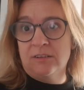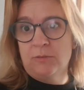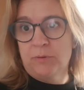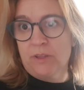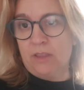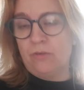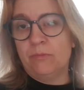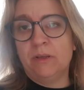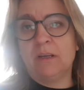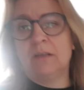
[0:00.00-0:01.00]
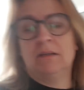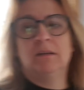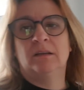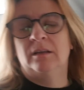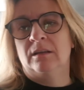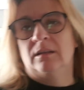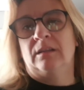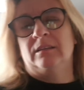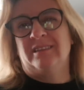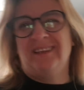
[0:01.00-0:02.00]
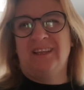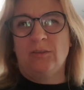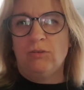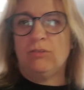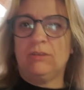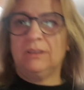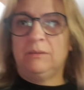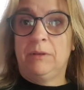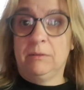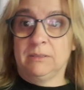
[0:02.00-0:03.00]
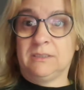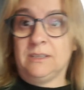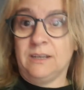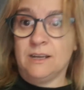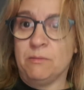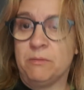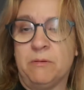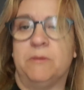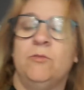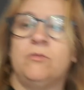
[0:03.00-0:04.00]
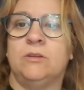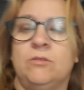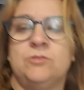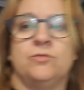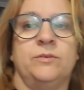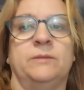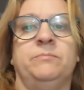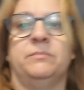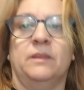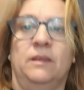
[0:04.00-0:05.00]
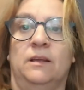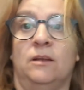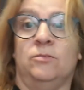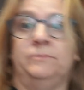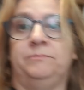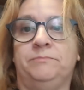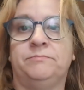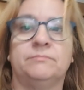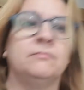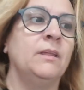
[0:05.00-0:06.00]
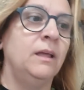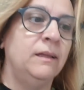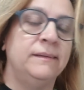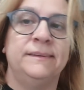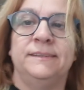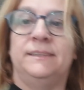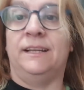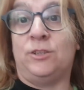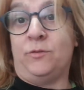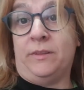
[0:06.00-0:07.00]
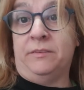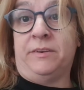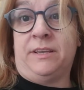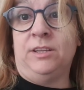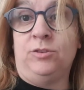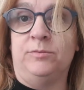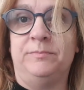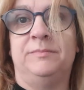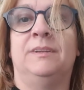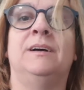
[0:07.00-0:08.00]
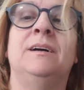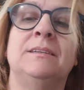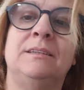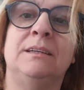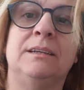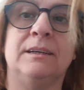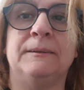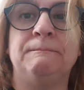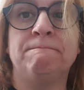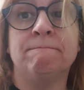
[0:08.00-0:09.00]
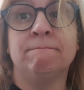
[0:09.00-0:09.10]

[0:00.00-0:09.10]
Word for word: no podía dormir, tenía dolor y me levanté de la cama y me vino un rato al sofá. Y claro, el sofá hace fresquito. Así que